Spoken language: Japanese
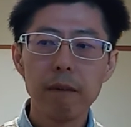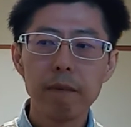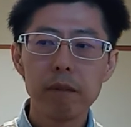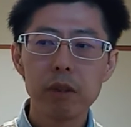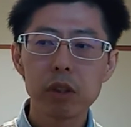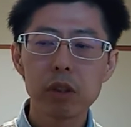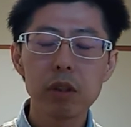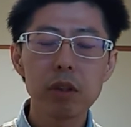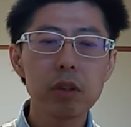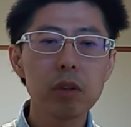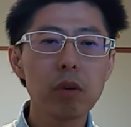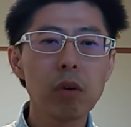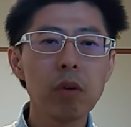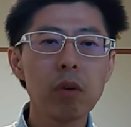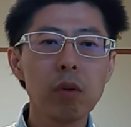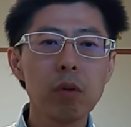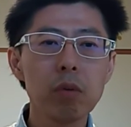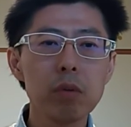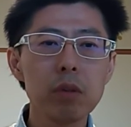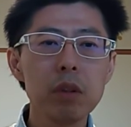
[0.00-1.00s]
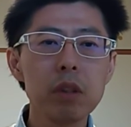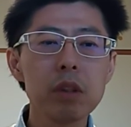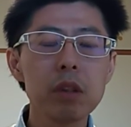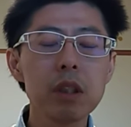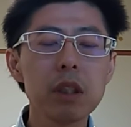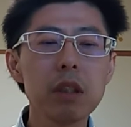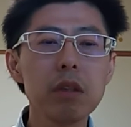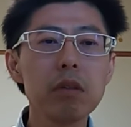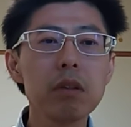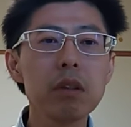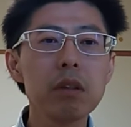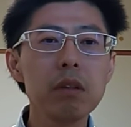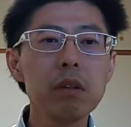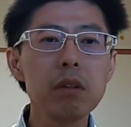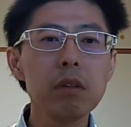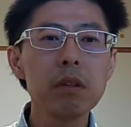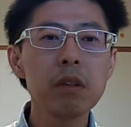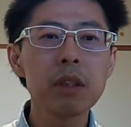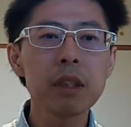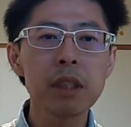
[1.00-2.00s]
で、それを本当に追求
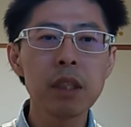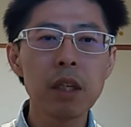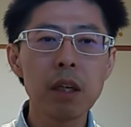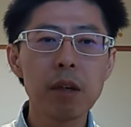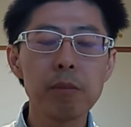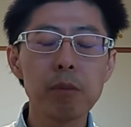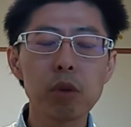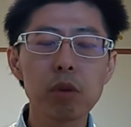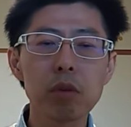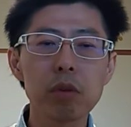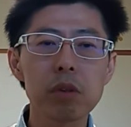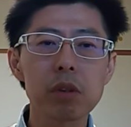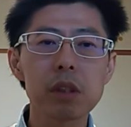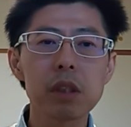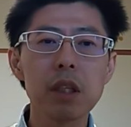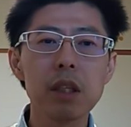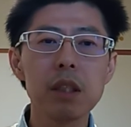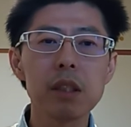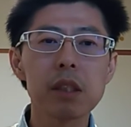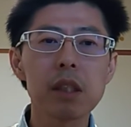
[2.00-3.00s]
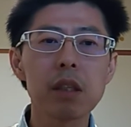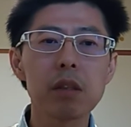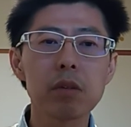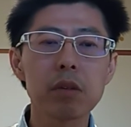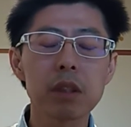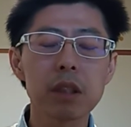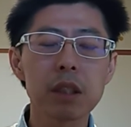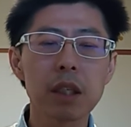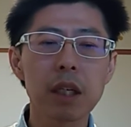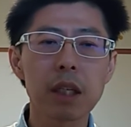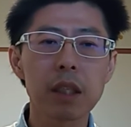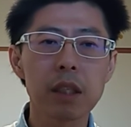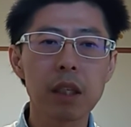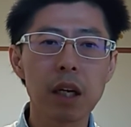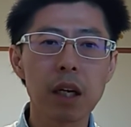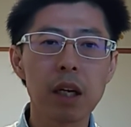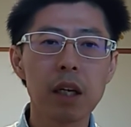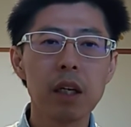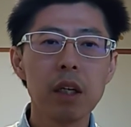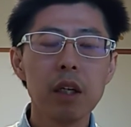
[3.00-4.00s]
して物事整理整頓しなかった
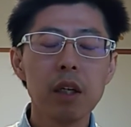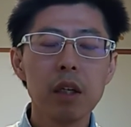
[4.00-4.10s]
ら、